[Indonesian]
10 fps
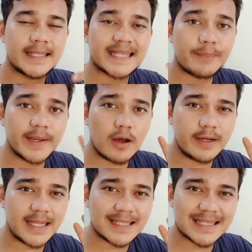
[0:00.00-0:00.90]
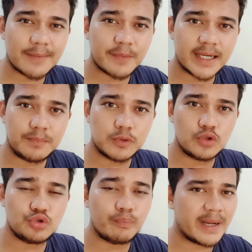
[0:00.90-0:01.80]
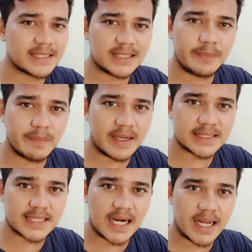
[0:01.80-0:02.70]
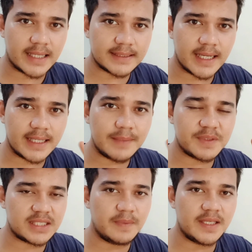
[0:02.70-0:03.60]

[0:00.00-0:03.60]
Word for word: Tapi kalau dia tetap kedip 7 pasti permasalahannya di PCB-nya